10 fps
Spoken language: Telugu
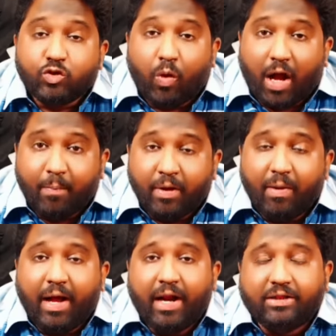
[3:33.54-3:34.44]

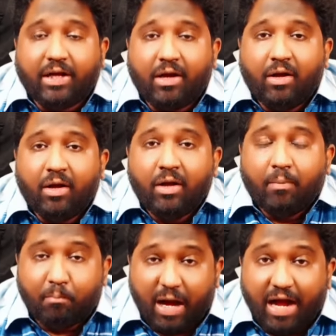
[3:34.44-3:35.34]
స్వాభిమానత
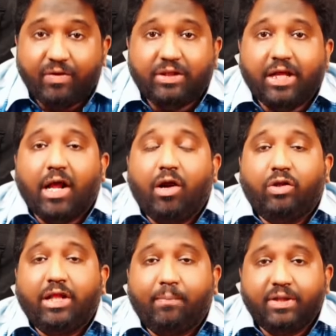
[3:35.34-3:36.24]

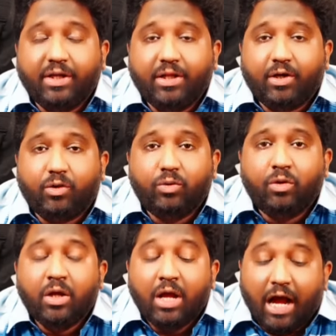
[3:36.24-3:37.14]
భావితరాల్లో దెబ్బతినేదట్టు
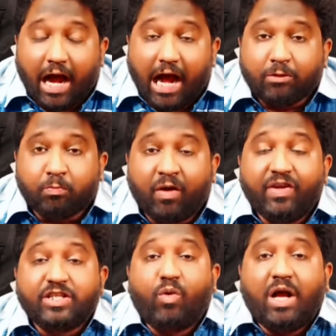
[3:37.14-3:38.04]

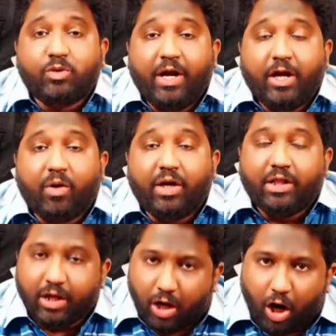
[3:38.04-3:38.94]
ఆత్మవిశ్వాసం
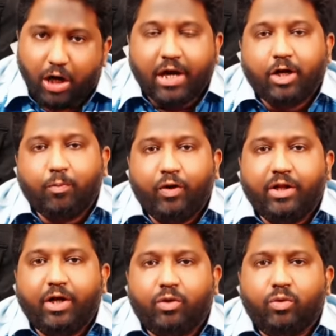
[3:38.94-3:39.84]
అనేటువంటిది
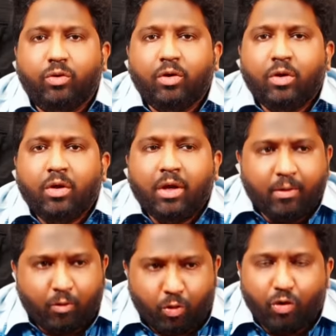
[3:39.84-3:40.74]
అడుగంటిపోయేటట్టు
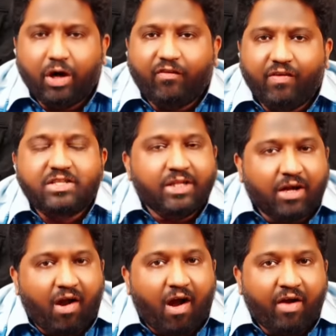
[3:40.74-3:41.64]
కుర్రోళ్ళకి ఇవ్వాల్సిన
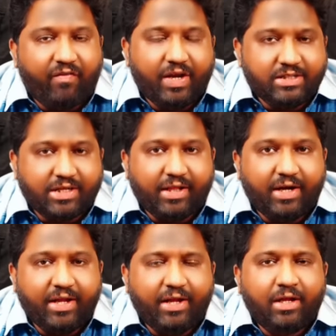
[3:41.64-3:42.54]
కాన్ఫిడెన్స్
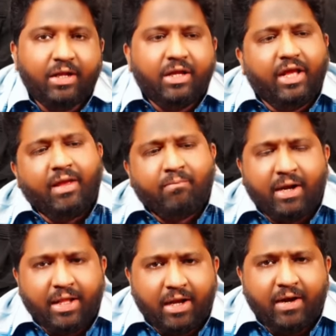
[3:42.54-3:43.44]
కదండి ఏం
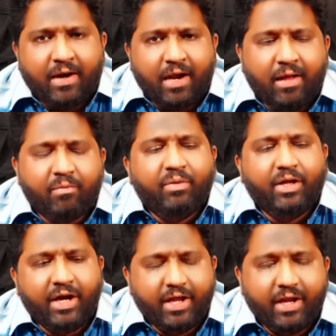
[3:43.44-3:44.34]
బలది వెళ్ళండిరా
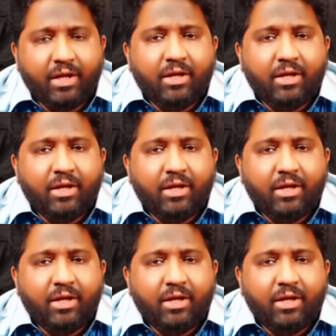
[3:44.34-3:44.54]
మీకండి